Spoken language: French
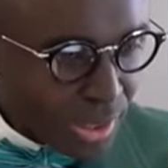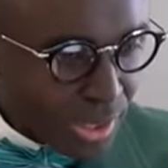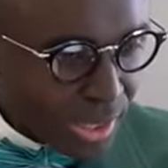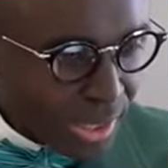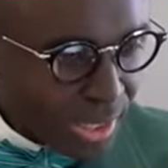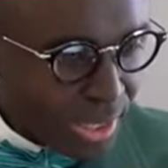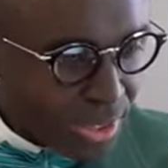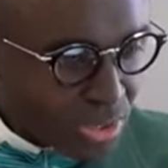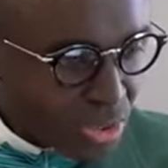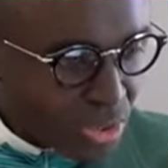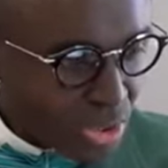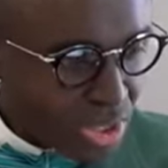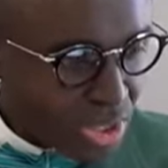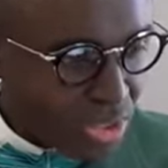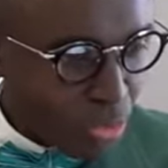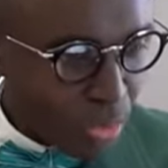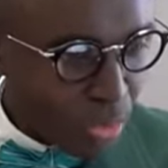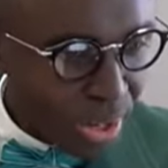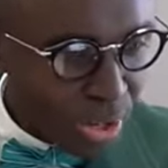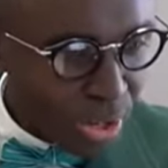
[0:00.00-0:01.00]
un instant, s'il
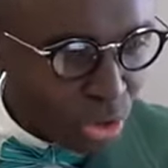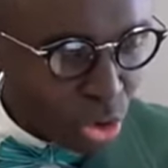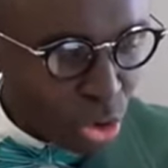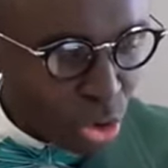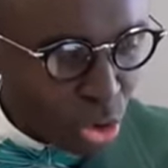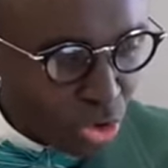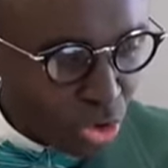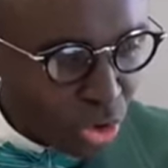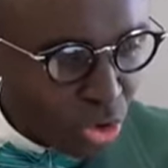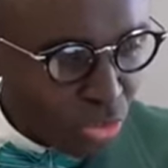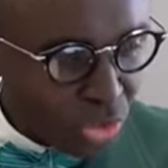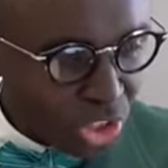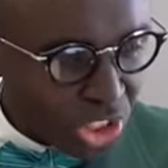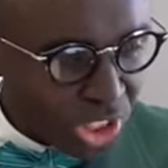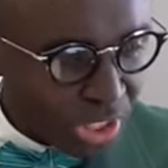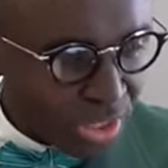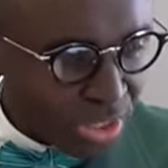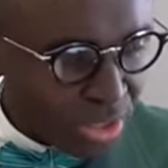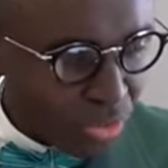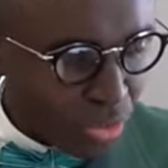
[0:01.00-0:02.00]
vous plaît, le de le
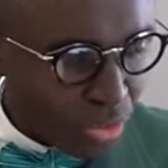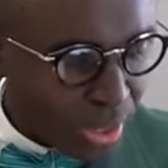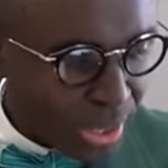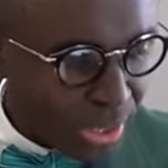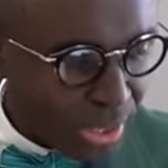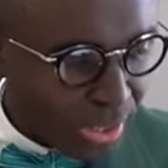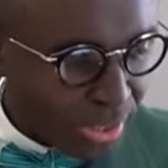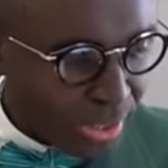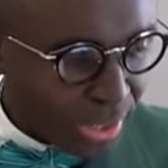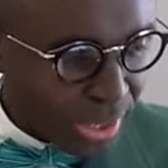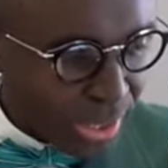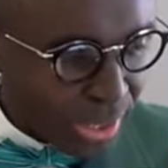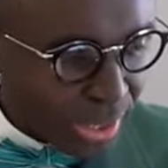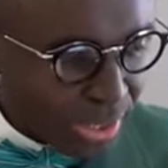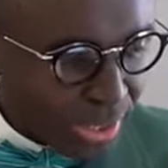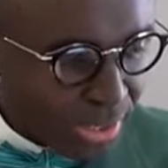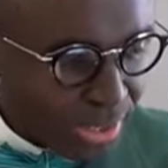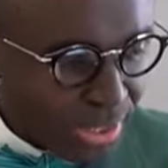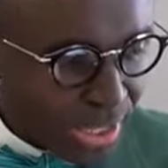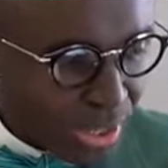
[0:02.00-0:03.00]
fichier, s'il vous plaît.
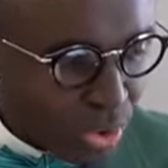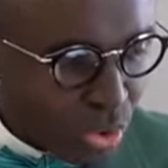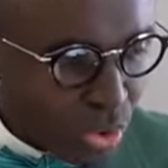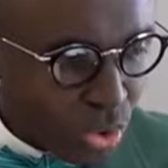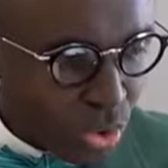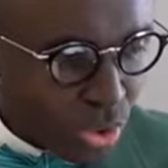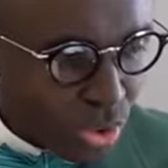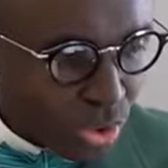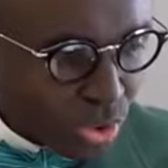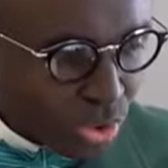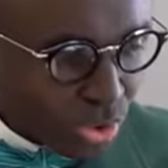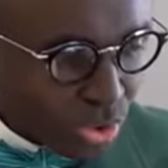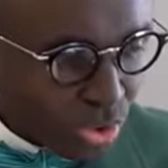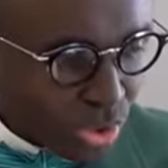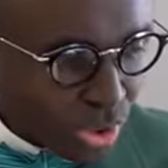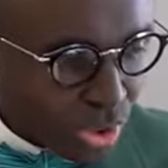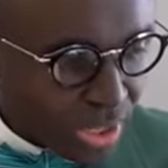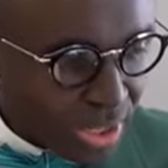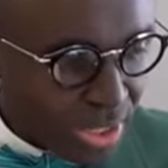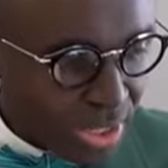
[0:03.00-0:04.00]

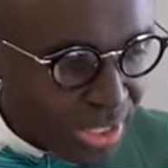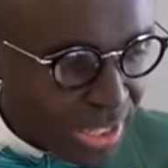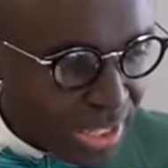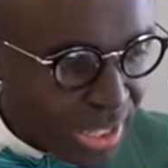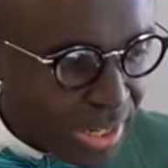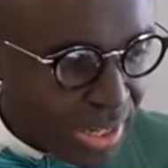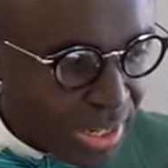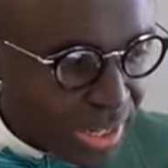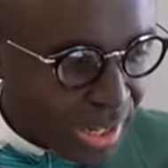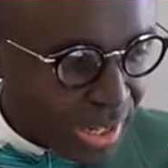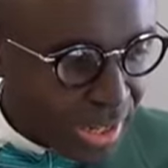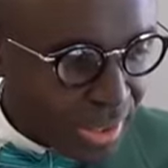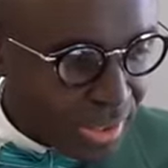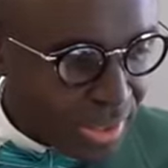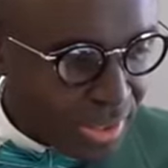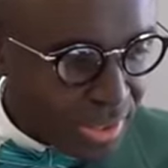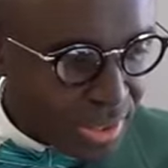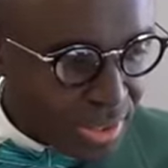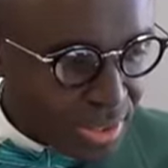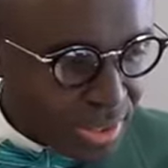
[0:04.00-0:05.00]
Diangienda
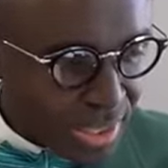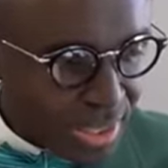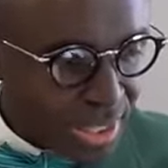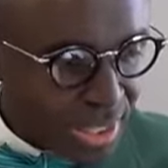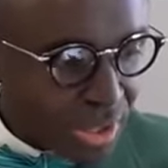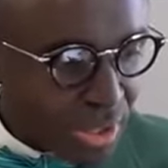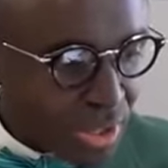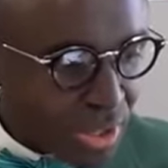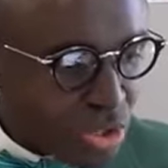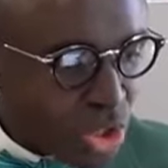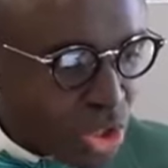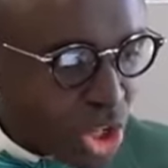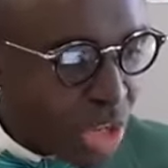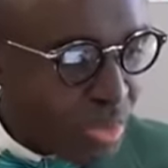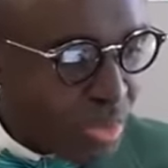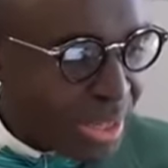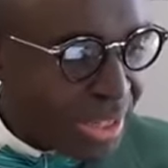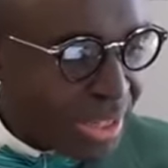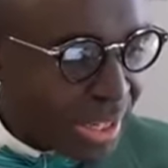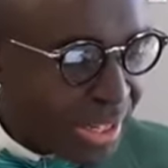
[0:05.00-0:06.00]
c'est-à-dire ce qui
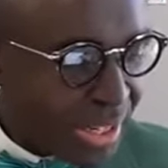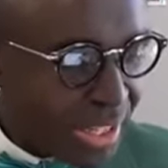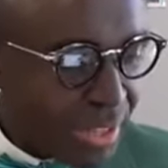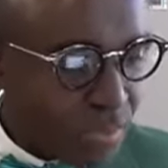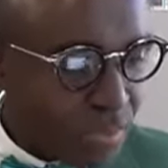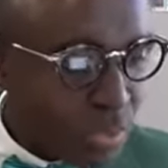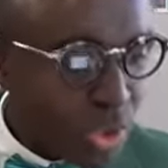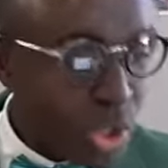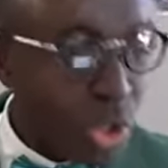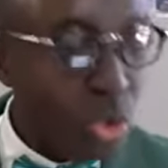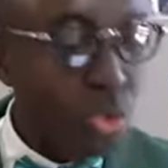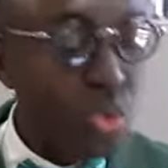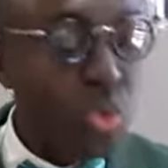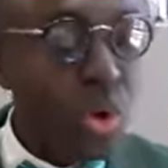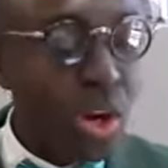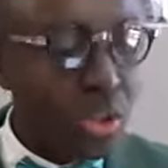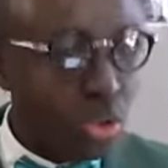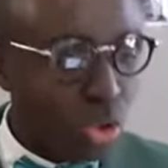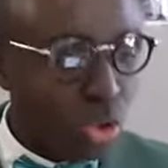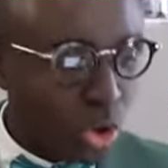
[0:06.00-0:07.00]
m'était
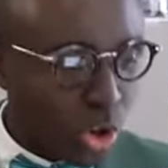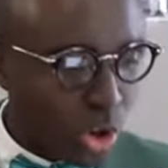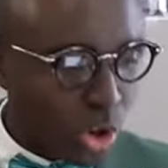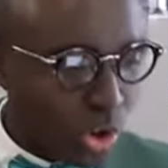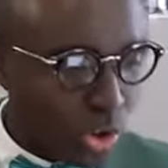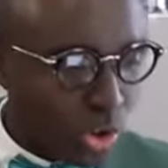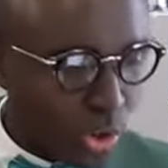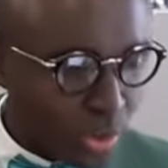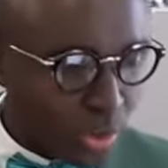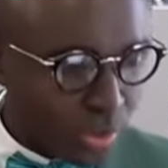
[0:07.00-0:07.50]
droit au cœur.